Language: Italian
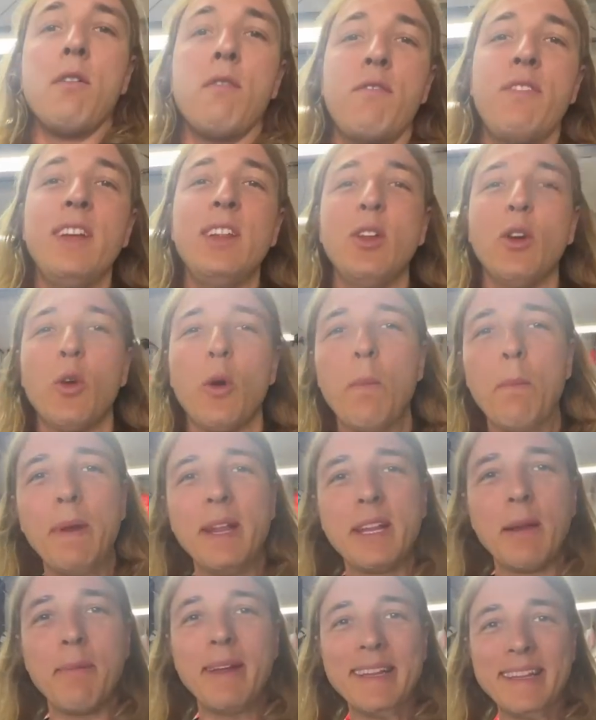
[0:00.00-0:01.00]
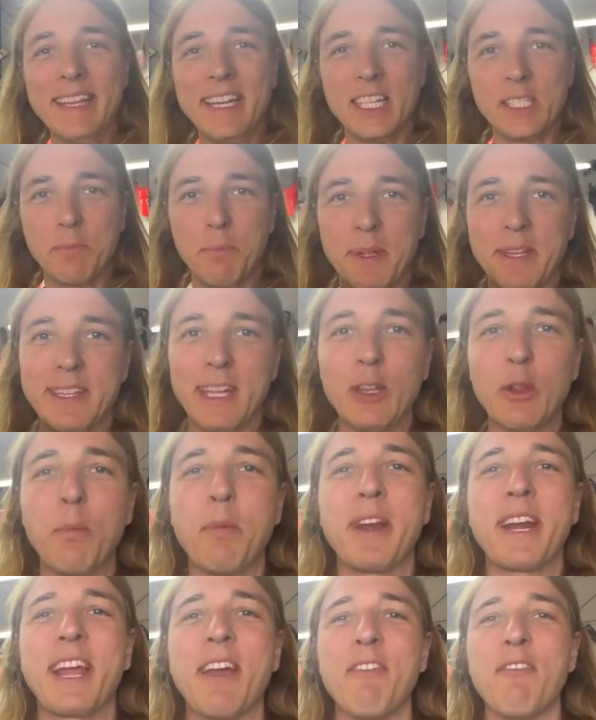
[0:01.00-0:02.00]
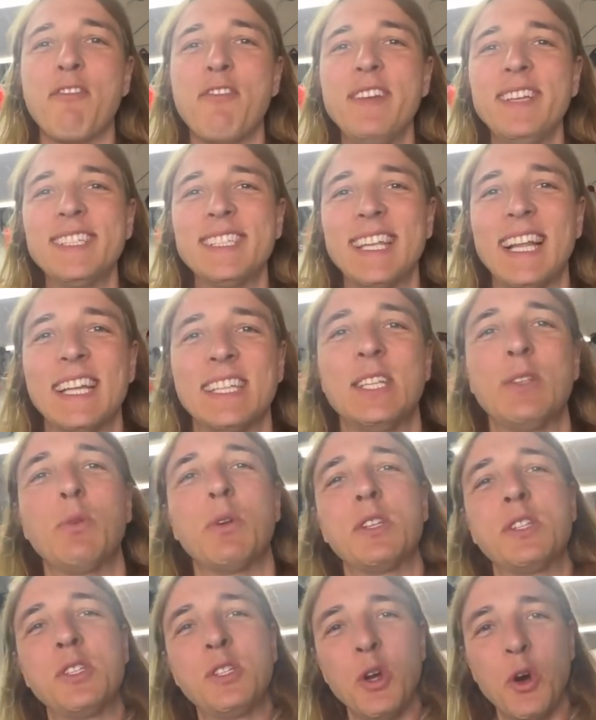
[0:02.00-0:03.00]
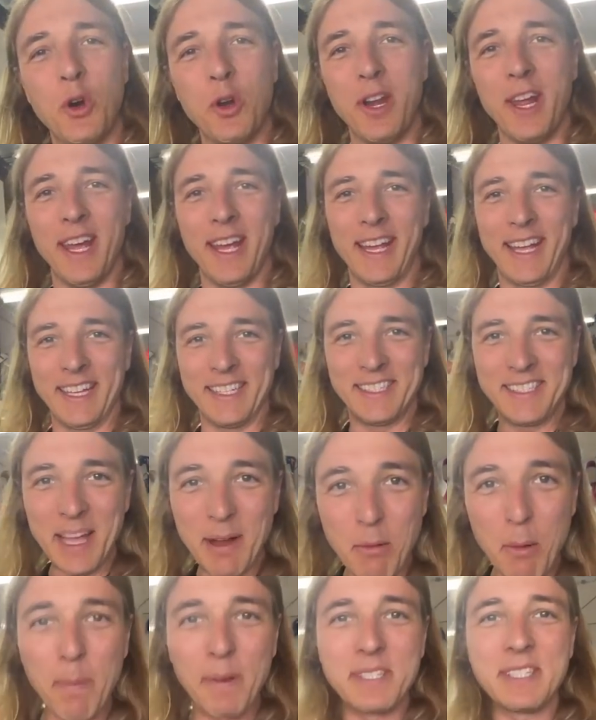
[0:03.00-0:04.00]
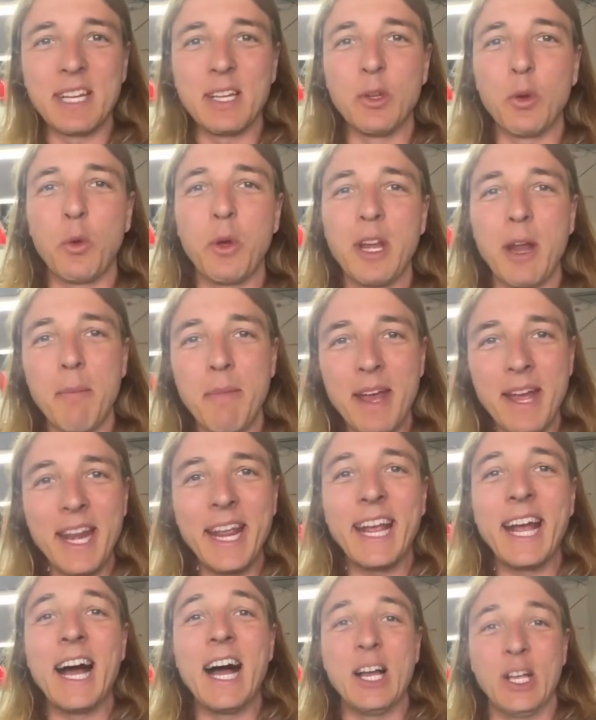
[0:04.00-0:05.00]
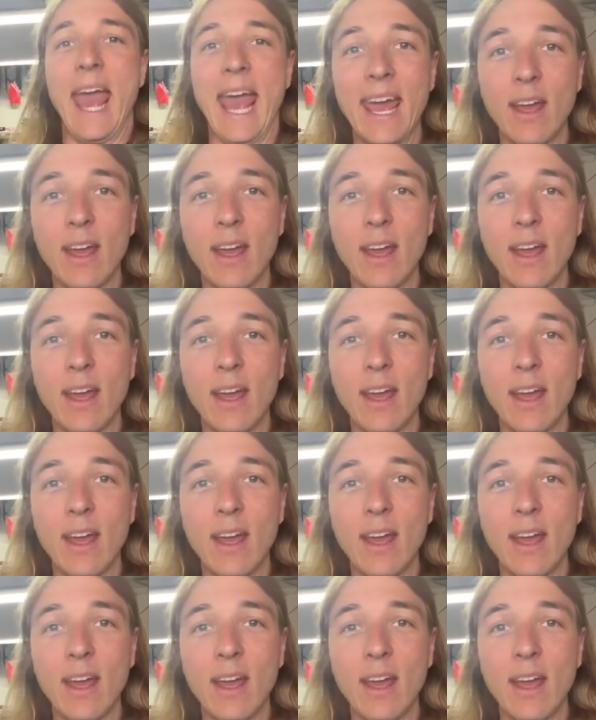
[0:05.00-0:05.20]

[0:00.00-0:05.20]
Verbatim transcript: Video completamente inaspettato perché vista la situazione che stiamo passando qui in America,